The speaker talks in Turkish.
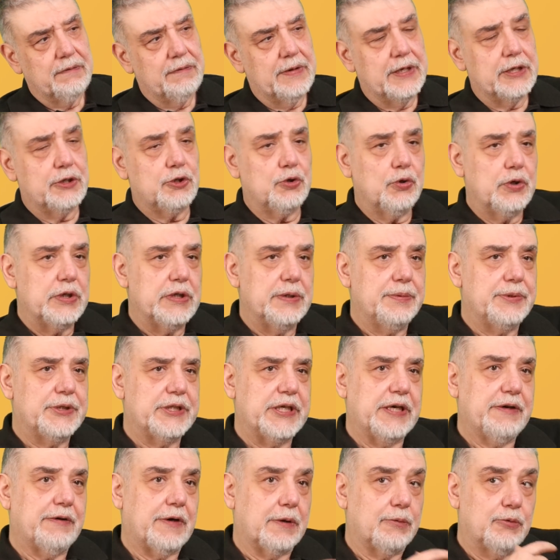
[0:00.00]
Ve şöyle bir
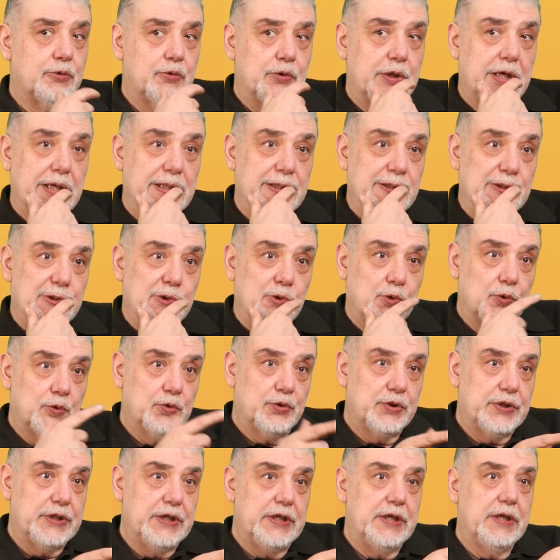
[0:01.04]
şey var. Bunu yalnız
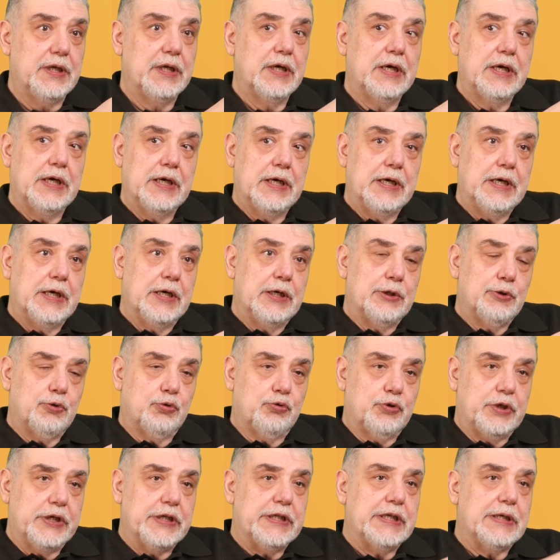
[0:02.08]
konut değil.
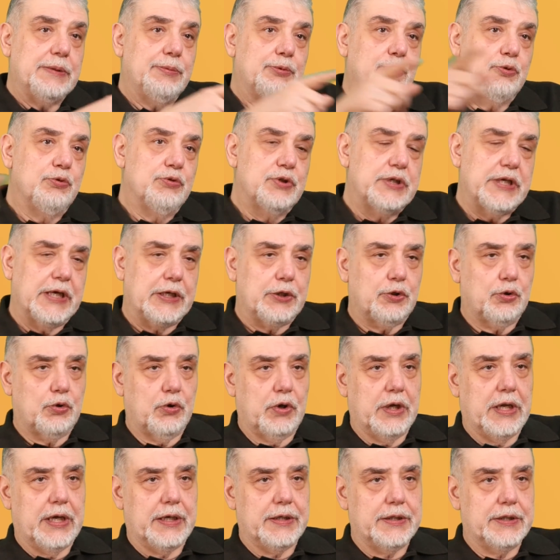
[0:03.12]
Türkiye'deki bütün
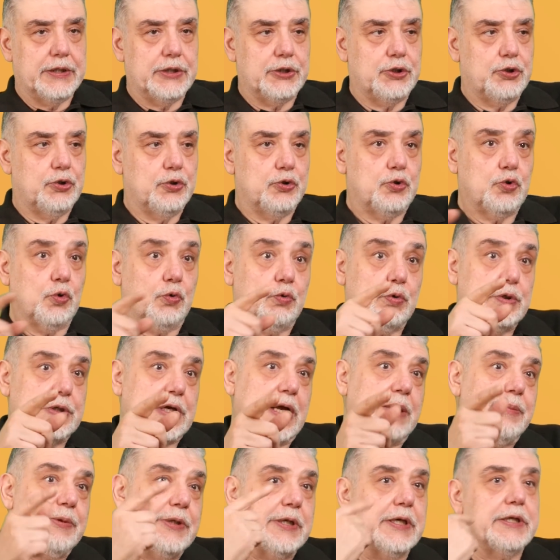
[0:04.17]
sektörler yaşıyor. Çok
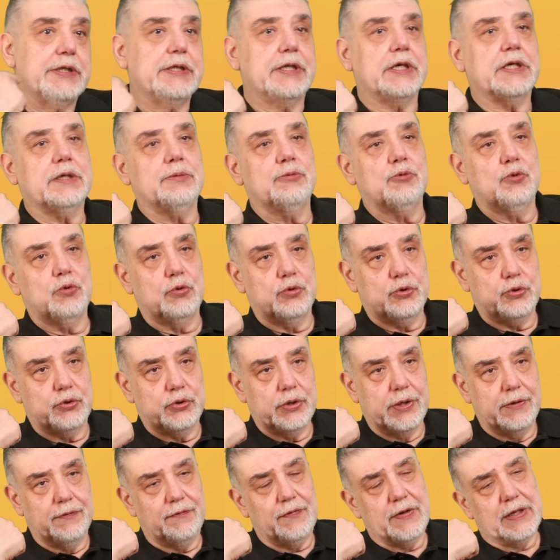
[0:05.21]
güzel bir nakit akımı
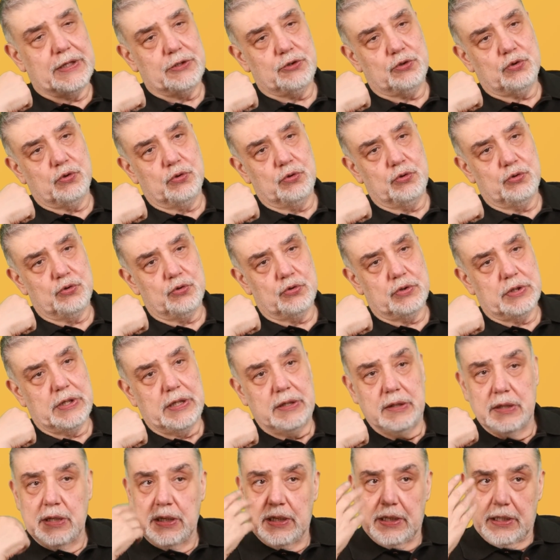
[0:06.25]
oluşuyor enflasyon
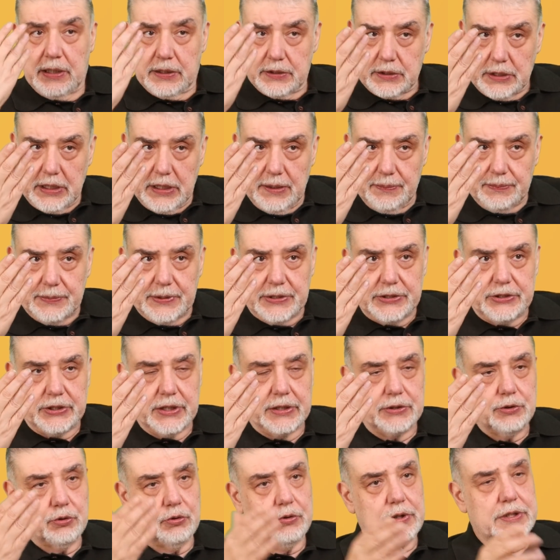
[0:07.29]
yüzünden. Talep de
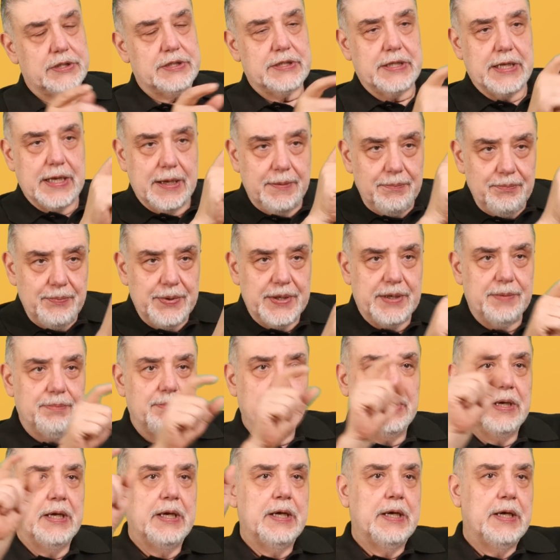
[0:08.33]
can. Dolayısıyla hem
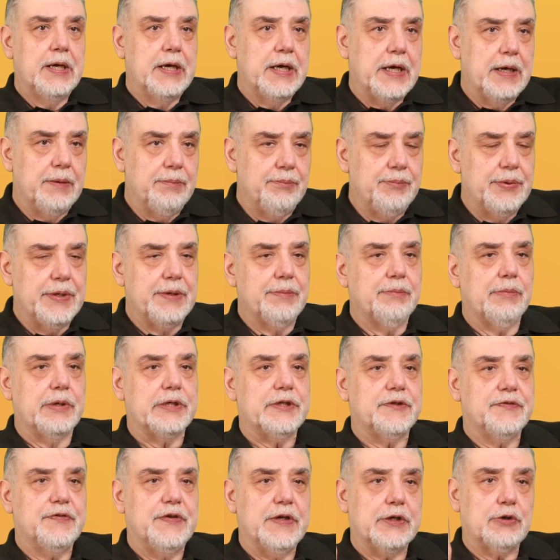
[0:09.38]
birim hem birim
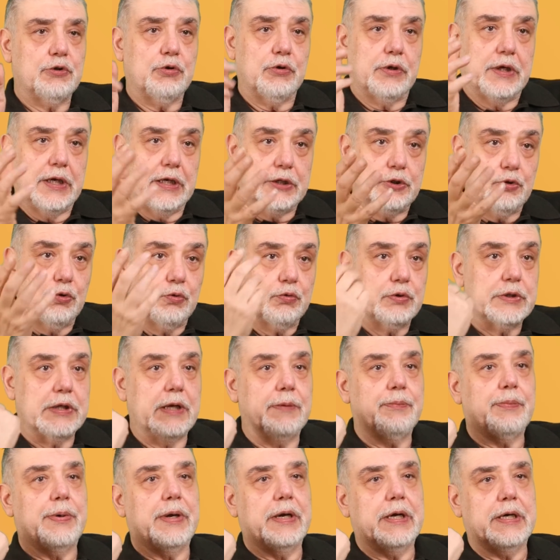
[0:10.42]
başı fiyat olarak çok
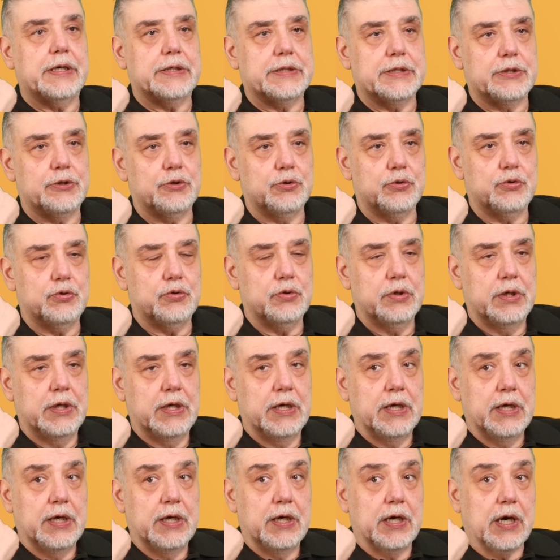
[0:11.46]
güzel para kazanıyorsun.
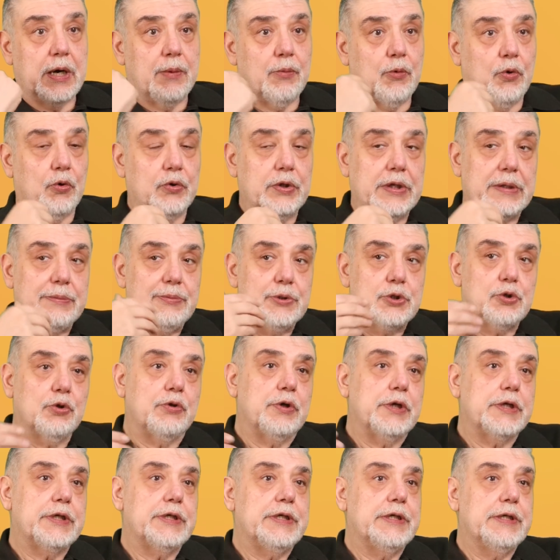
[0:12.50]
Ama onunla bir
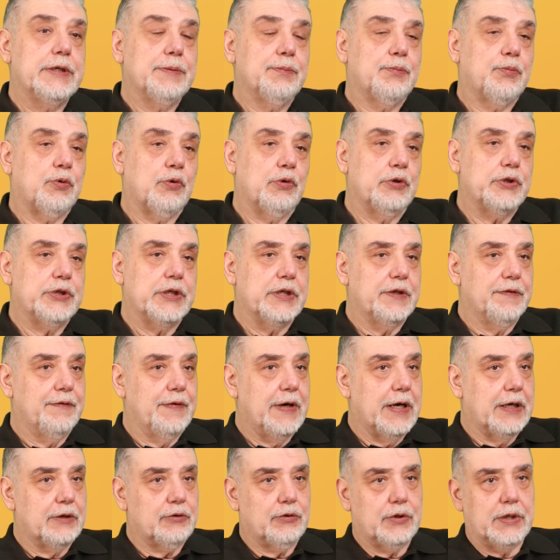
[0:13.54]
sonraki
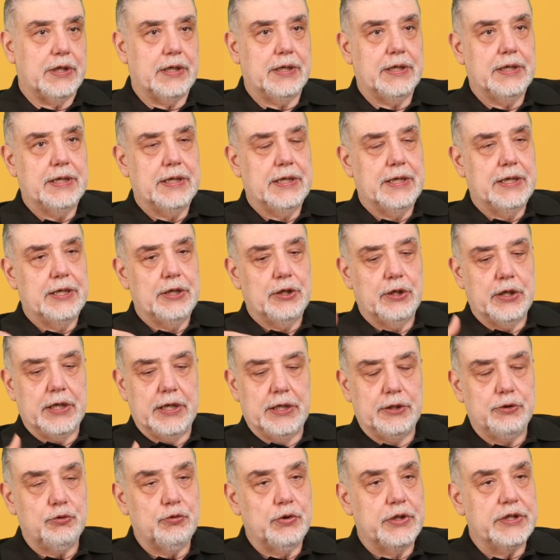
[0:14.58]
projeni veyahut da
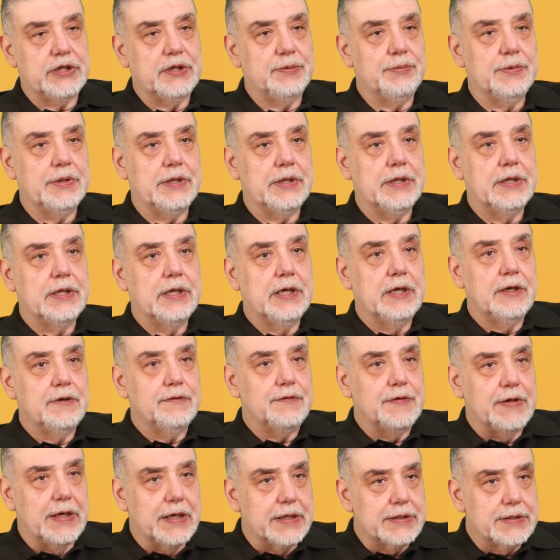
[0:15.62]
e, üretimini
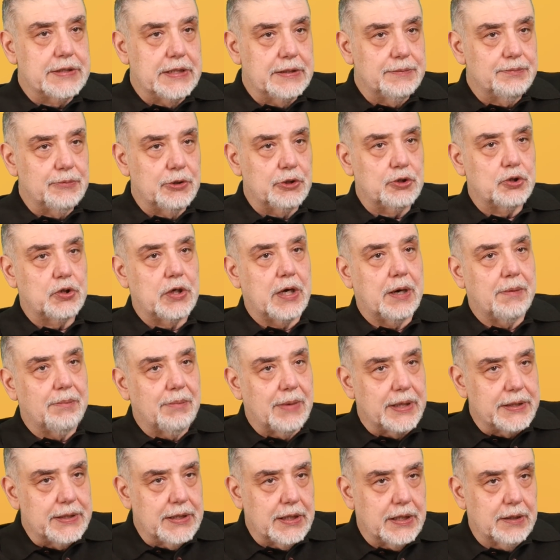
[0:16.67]
finanse etmek için ham
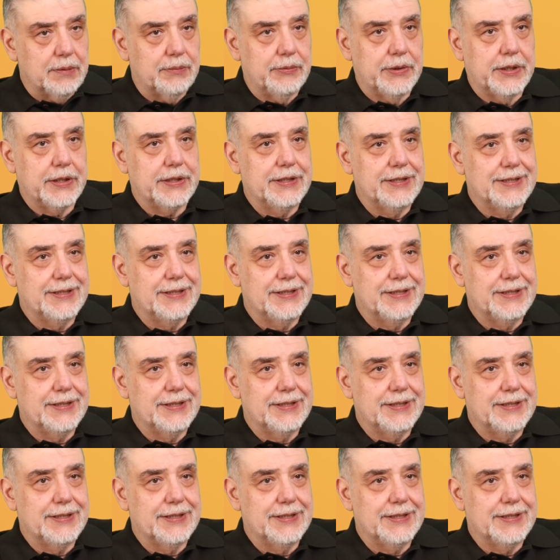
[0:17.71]
madde alımına